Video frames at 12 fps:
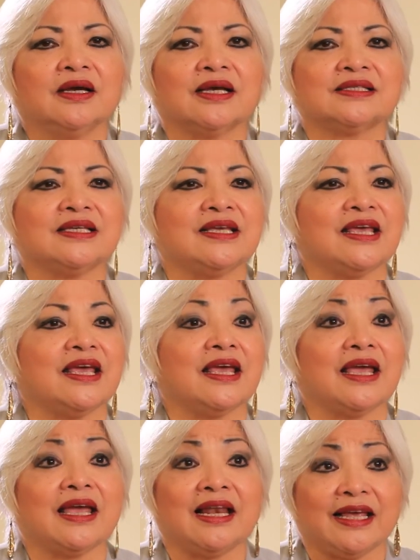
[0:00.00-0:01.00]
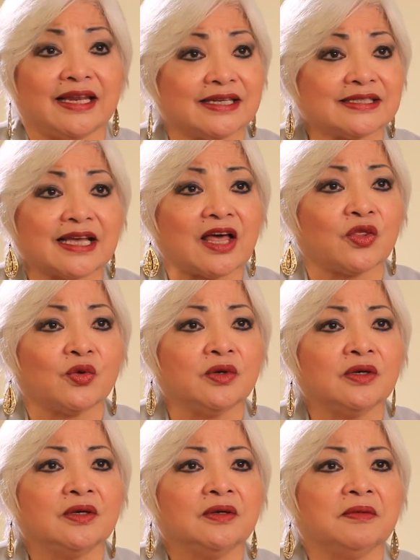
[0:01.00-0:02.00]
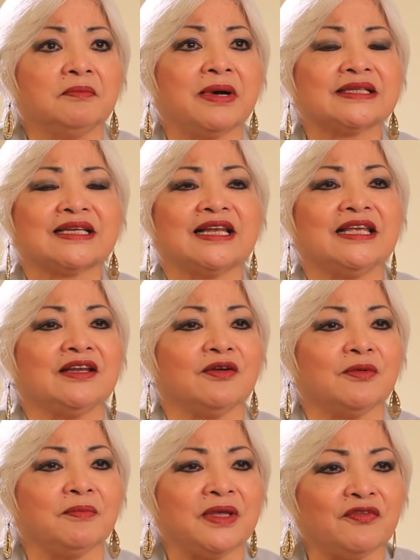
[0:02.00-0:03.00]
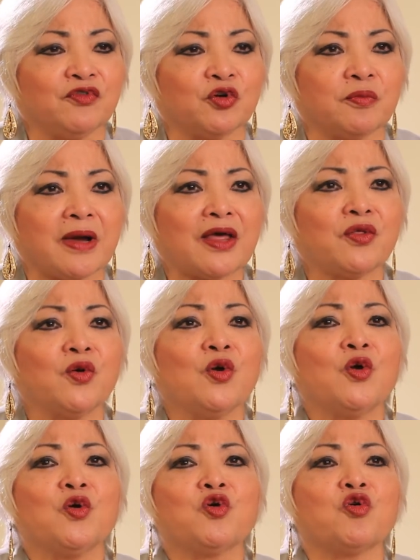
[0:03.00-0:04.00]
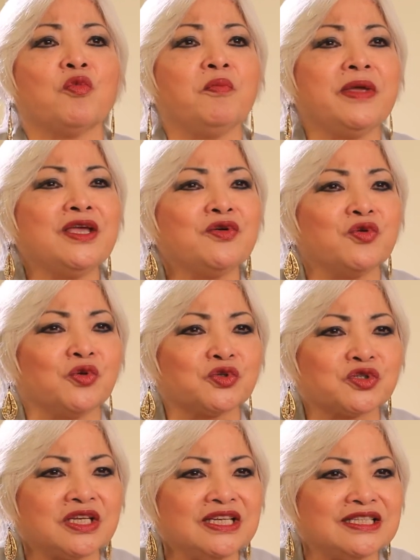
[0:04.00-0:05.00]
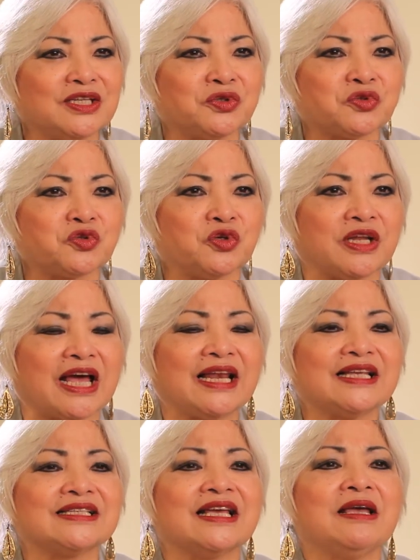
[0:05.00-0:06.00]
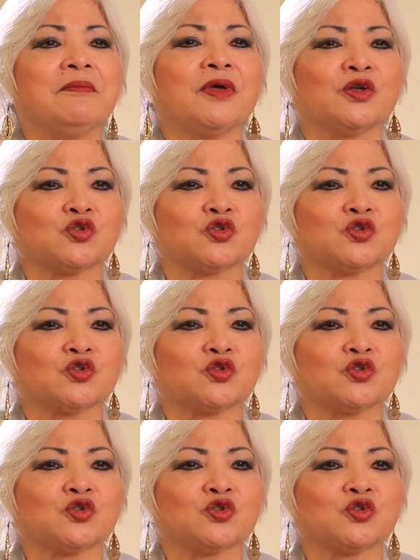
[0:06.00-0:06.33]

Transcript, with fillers: Así que el egresado va a salir bien formado, con vínculos institucionales, pero